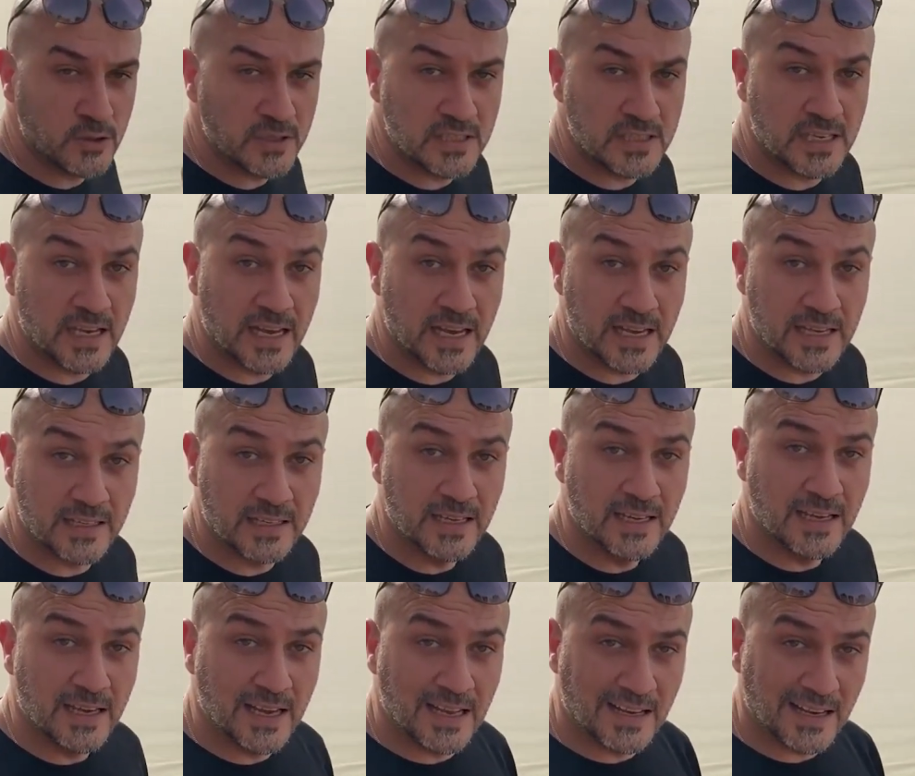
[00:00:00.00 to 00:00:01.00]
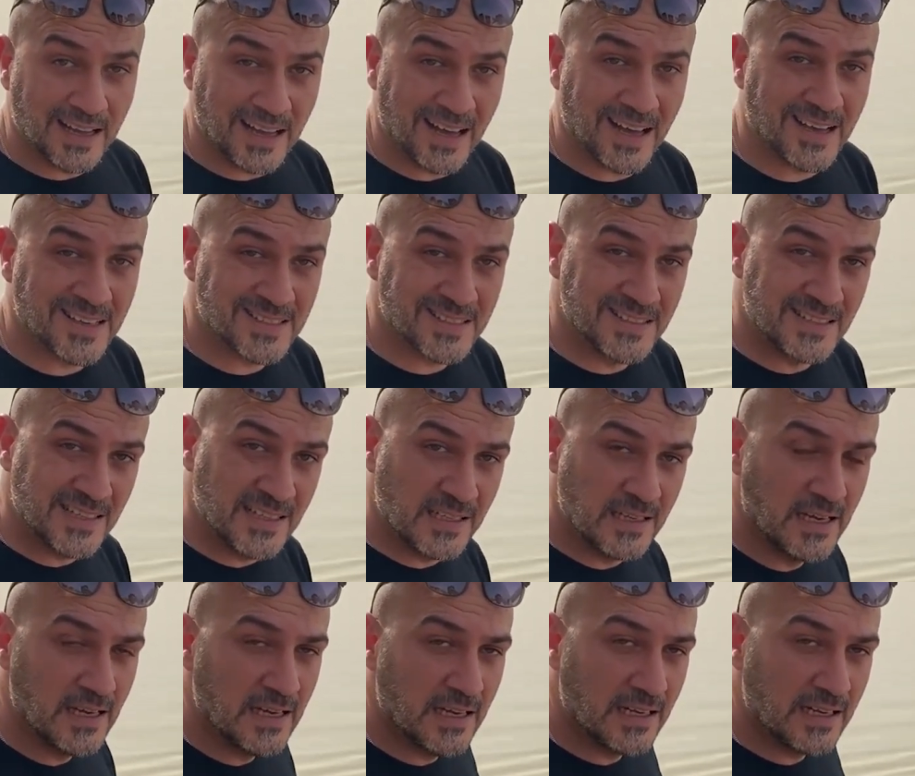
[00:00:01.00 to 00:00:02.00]
يو سي ان الخاص
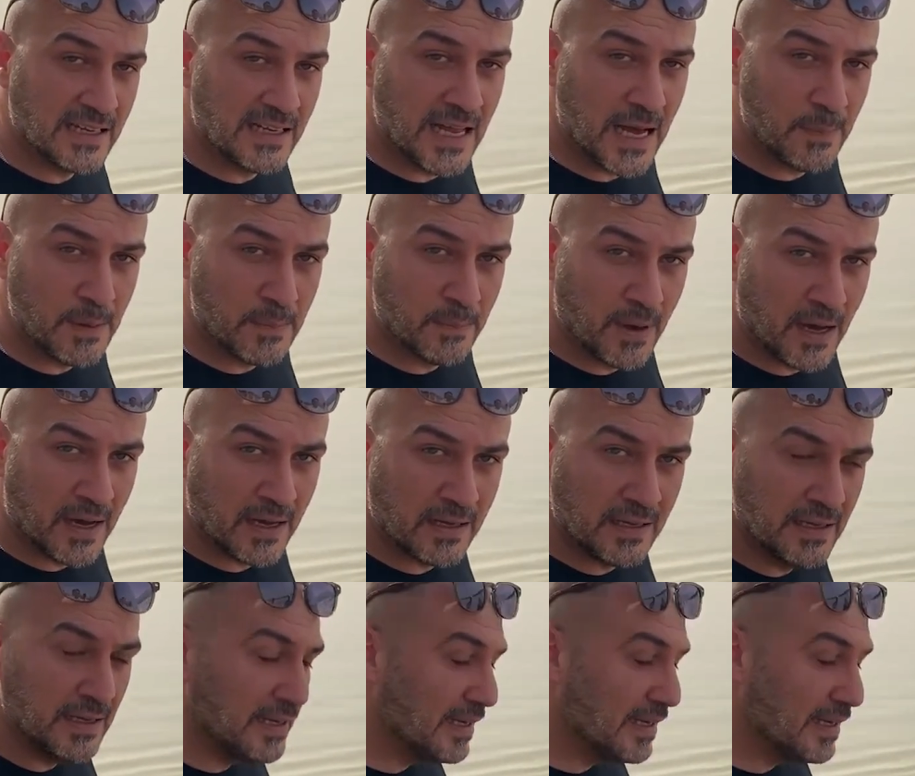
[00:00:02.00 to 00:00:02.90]
للكلاب الماء